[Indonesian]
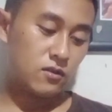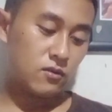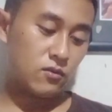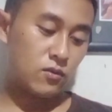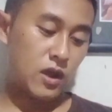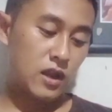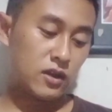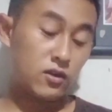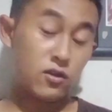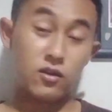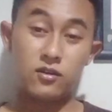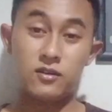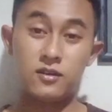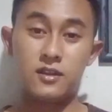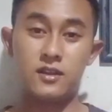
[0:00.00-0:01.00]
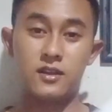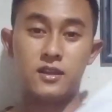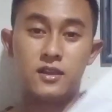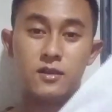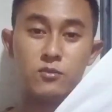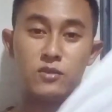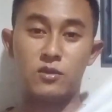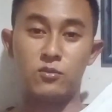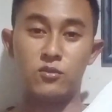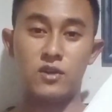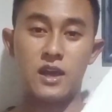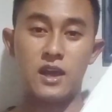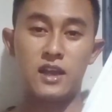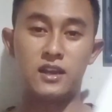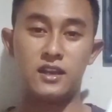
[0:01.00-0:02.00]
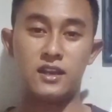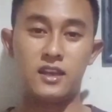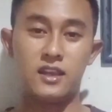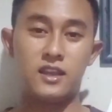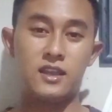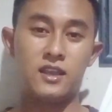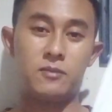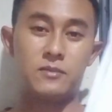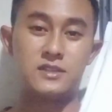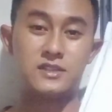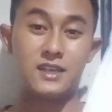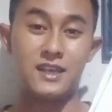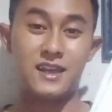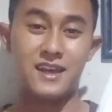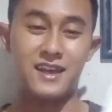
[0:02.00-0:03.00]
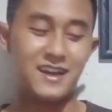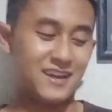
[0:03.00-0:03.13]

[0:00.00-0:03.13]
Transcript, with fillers: Guangdong ya mudah-mudahan ini bersih ya